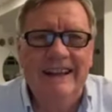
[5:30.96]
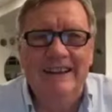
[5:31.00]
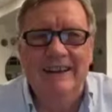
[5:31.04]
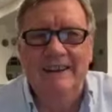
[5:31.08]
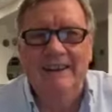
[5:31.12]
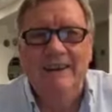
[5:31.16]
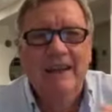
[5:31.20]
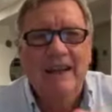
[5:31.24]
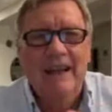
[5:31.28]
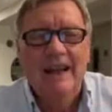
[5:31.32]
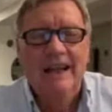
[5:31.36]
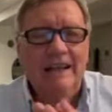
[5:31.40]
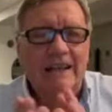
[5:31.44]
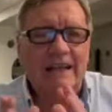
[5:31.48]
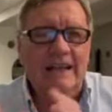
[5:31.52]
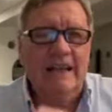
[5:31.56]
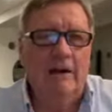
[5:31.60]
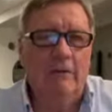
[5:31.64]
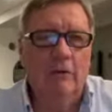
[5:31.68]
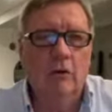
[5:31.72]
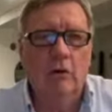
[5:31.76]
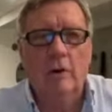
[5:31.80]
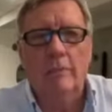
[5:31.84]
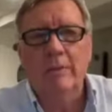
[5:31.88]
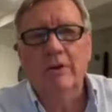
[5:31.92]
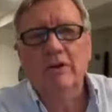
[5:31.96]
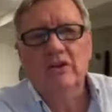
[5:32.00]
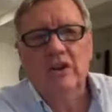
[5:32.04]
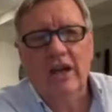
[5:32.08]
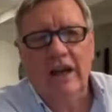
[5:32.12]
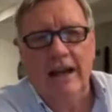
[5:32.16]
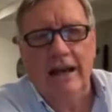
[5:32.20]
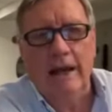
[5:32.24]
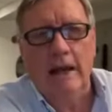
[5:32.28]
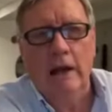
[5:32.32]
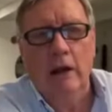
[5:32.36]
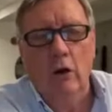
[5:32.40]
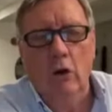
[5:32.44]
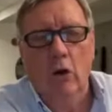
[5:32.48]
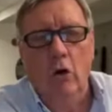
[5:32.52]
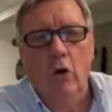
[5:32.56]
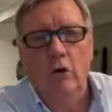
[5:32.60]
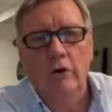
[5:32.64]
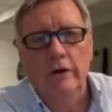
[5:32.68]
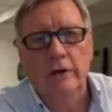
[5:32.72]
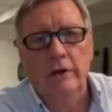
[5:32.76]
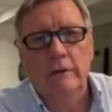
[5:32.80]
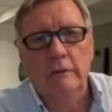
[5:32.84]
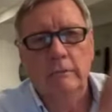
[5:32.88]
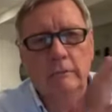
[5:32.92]
eh gli davano da mangiare ai
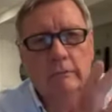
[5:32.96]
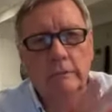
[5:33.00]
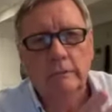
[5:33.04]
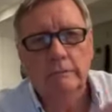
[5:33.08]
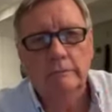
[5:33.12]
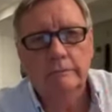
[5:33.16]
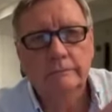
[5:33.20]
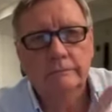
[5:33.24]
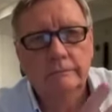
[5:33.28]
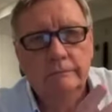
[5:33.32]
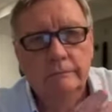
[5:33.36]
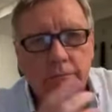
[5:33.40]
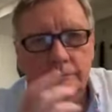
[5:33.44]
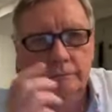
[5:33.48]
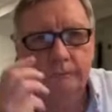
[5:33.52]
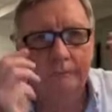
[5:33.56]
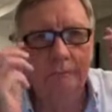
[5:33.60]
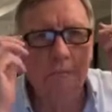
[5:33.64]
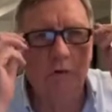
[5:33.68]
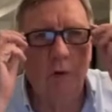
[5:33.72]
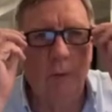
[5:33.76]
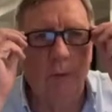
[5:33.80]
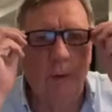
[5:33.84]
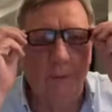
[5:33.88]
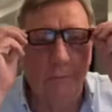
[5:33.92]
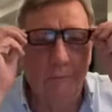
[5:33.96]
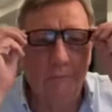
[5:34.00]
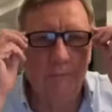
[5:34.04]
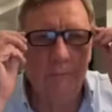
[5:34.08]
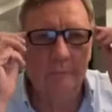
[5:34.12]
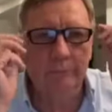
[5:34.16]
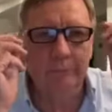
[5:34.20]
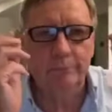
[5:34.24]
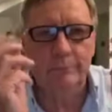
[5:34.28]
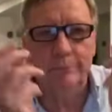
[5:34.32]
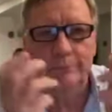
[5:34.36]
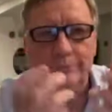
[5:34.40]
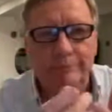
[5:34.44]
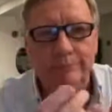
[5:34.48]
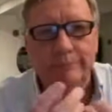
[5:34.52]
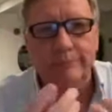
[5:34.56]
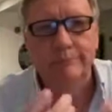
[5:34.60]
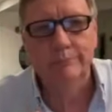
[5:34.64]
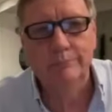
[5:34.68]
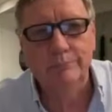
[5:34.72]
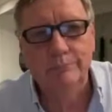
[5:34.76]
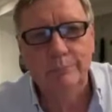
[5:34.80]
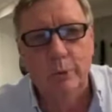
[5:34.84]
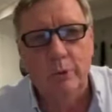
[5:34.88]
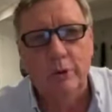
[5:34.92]
leoni, mm, insomma un
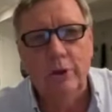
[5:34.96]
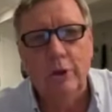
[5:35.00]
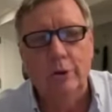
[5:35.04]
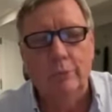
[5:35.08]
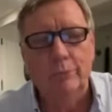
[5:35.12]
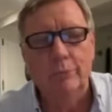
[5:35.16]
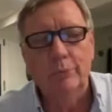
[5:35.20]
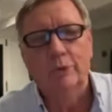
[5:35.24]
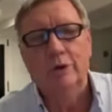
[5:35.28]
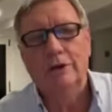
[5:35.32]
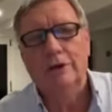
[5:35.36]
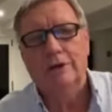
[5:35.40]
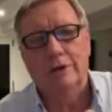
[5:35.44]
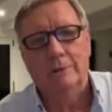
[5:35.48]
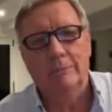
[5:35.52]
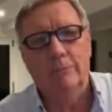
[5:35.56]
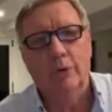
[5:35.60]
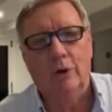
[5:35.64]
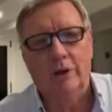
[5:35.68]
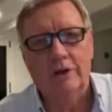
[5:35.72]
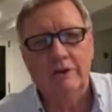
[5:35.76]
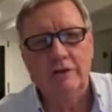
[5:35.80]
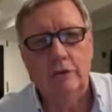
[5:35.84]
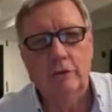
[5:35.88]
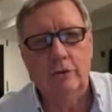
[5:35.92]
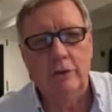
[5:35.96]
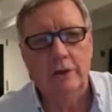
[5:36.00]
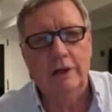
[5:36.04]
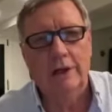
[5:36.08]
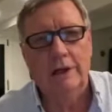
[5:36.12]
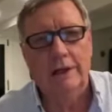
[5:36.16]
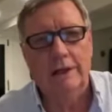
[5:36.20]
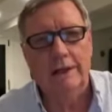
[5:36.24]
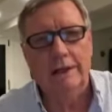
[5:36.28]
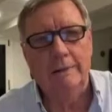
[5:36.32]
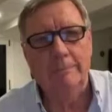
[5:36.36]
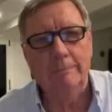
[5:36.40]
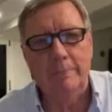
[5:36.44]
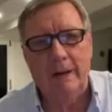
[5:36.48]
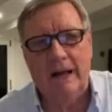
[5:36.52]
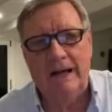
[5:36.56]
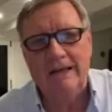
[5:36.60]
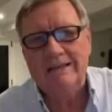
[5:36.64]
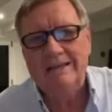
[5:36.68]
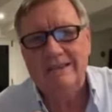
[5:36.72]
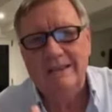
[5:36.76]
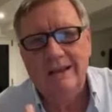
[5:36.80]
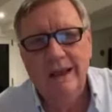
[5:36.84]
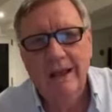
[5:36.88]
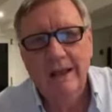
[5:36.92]
pochino più di tribolazione del Green
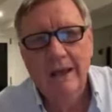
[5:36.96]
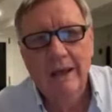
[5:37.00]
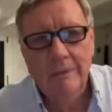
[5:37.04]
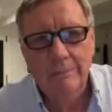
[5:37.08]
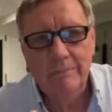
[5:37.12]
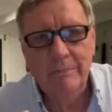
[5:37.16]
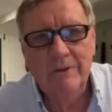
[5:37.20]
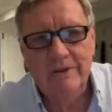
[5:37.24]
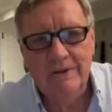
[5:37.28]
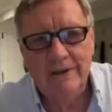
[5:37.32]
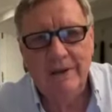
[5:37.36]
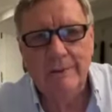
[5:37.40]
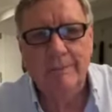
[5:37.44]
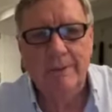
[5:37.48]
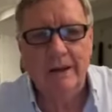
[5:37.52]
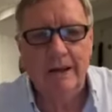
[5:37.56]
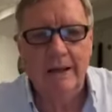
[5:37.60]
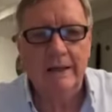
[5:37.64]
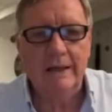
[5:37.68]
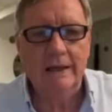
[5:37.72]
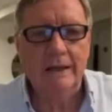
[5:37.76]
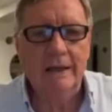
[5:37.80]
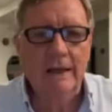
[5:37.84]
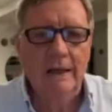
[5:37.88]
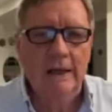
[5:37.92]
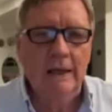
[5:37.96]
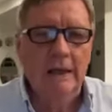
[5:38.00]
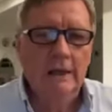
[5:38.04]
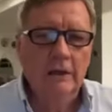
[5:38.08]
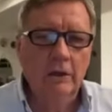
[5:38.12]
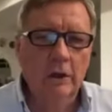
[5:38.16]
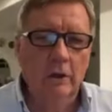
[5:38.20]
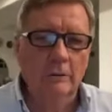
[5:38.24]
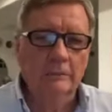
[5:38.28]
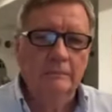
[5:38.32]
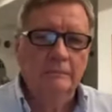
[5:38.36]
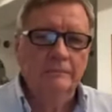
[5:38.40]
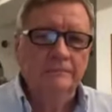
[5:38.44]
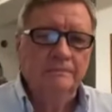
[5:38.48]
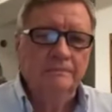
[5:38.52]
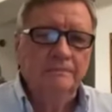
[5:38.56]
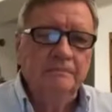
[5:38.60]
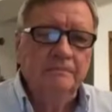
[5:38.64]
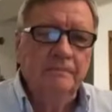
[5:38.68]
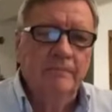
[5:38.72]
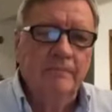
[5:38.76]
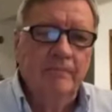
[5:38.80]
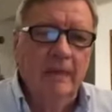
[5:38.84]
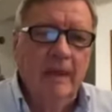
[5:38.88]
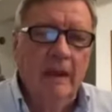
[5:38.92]
Pass, mi sembra che... no?
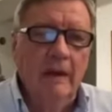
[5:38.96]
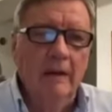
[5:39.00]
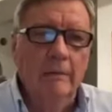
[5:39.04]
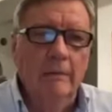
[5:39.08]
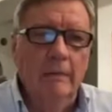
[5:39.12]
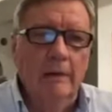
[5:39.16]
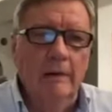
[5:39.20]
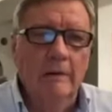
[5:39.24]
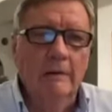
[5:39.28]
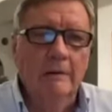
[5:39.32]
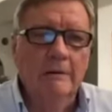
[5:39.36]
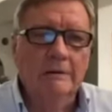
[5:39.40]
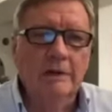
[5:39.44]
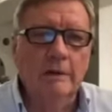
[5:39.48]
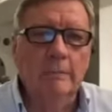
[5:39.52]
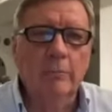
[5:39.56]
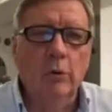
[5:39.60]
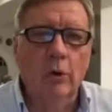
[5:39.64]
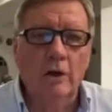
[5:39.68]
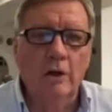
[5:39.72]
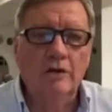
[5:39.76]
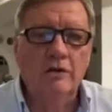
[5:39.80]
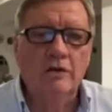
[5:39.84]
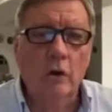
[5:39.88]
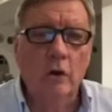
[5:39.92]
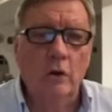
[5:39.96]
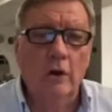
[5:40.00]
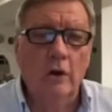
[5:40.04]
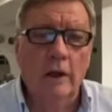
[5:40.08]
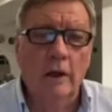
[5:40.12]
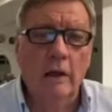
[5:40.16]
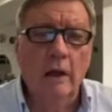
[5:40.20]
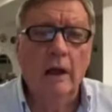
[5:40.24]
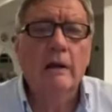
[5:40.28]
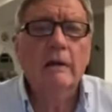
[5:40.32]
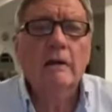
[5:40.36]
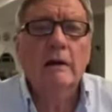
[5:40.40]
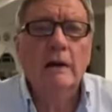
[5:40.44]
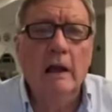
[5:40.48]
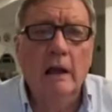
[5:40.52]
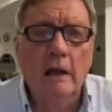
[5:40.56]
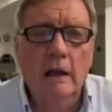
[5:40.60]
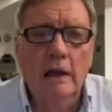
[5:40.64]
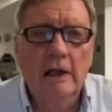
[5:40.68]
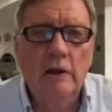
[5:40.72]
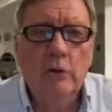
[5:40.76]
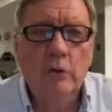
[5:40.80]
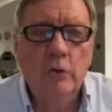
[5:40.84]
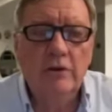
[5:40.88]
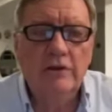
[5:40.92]
Tribolazione, eh,
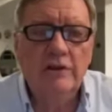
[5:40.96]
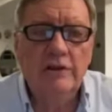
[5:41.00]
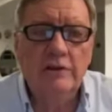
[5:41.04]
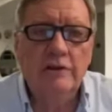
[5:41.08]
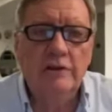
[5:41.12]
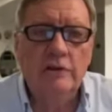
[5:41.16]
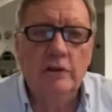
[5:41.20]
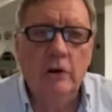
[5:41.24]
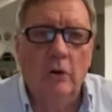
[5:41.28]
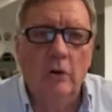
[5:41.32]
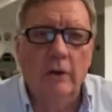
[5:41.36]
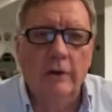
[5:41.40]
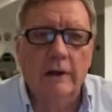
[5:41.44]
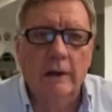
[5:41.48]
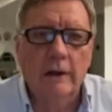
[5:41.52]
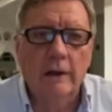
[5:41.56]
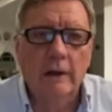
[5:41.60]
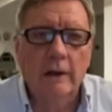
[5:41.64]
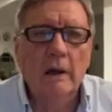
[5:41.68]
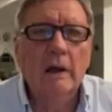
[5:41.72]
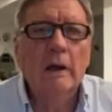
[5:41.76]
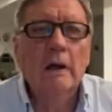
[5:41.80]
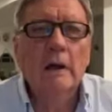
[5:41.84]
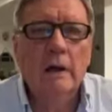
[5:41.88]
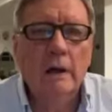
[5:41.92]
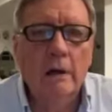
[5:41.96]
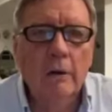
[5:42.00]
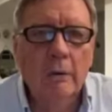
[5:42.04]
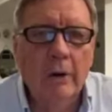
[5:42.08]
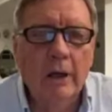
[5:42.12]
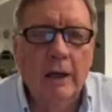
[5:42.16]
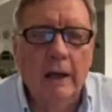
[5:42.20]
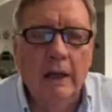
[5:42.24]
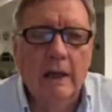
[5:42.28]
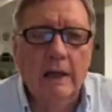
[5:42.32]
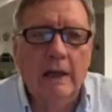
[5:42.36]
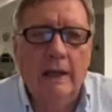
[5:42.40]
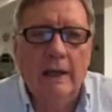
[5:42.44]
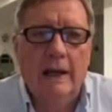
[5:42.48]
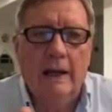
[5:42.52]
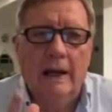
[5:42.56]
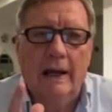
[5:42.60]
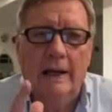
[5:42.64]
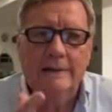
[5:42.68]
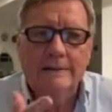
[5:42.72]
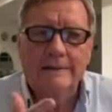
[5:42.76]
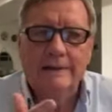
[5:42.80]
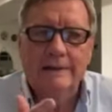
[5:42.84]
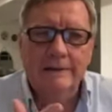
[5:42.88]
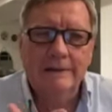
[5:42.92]
l'inquisizione. Poi
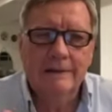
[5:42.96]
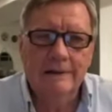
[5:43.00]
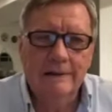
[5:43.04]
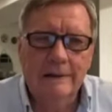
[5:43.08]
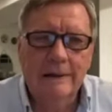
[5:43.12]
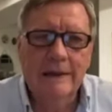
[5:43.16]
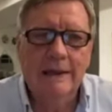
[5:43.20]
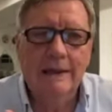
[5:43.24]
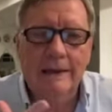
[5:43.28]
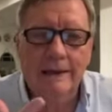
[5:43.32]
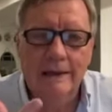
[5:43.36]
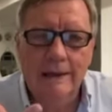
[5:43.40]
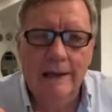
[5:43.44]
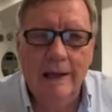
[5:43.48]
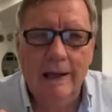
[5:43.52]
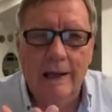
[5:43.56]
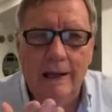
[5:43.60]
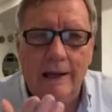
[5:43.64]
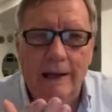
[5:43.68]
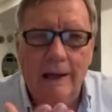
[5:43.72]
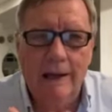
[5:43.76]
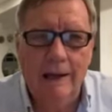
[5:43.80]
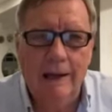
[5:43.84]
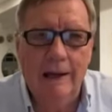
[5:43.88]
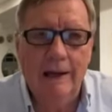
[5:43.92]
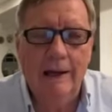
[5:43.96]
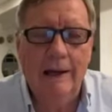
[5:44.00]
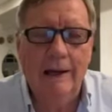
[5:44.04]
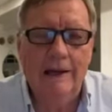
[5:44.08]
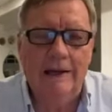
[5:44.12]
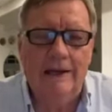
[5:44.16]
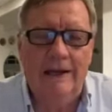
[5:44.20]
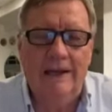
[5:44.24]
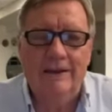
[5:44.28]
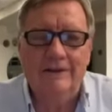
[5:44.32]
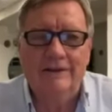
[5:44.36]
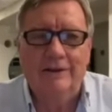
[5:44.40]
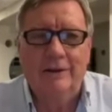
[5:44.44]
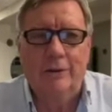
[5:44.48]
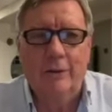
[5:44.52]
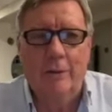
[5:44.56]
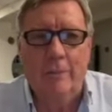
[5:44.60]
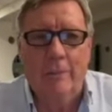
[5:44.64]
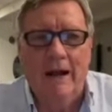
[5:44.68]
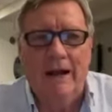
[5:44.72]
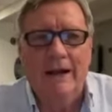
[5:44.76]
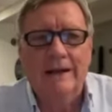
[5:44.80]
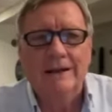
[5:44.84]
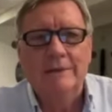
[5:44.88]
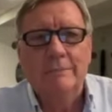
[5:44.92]
ragazzi, lì la, la, la Chiesa
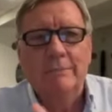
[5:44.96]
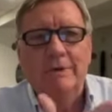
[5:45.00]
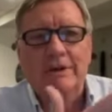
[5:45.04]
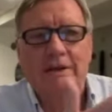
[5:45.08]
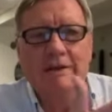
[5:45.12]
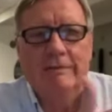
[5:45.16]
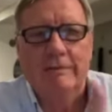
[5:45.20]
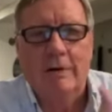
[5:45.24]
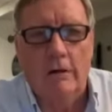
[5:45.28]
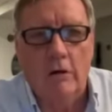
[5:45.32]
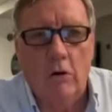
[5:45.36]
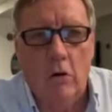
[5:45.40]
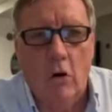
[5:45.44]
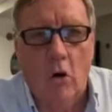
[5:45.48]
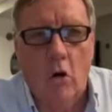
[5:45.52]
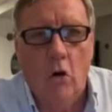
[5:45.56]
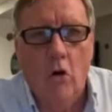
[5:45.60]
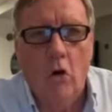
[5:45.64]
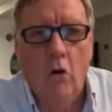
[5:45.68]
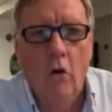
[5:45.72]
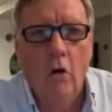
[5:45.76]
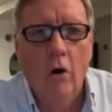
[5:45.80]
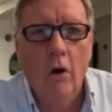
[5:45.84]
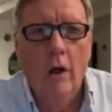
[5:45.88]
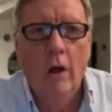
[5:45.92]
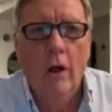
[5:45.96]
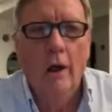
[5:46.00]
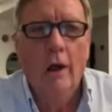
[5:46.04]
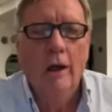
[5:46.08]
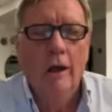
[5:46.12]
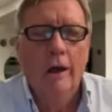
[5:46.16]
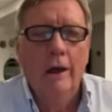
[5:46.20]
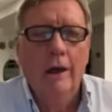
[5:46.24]
romana ti metteva a rogo,